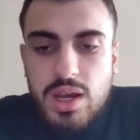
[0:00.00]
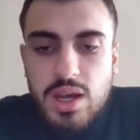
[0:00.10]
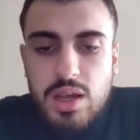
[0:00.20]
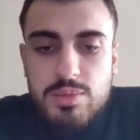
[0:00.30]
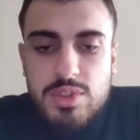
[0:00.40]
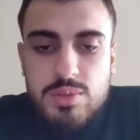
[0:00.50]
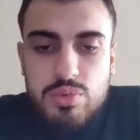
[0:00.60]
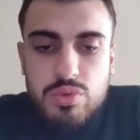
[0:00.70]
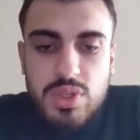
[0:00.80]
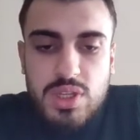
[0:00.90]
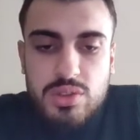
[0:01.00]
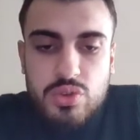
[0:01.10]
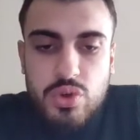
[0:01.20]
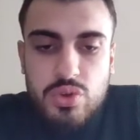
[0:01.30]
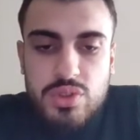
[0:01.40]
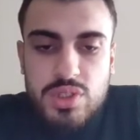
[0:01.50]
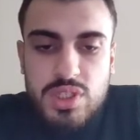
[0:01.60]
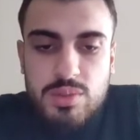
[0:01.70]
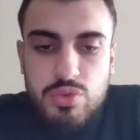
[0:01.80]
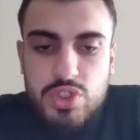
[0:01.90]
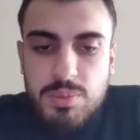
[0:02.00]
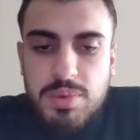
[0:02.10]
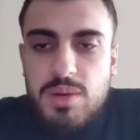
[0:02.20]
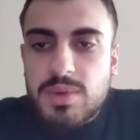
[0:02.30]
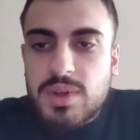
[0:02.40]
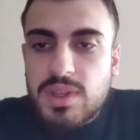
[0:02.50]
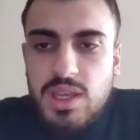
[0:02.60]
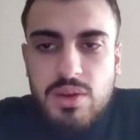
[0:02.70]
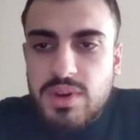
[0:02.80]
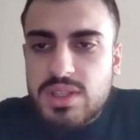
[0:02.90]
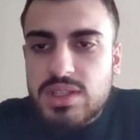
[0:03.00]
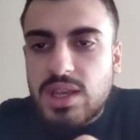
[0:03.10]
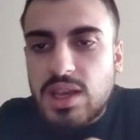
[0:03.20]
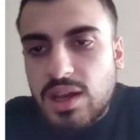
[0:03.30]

A'mız buradan kök 23 yapar mı? Evet.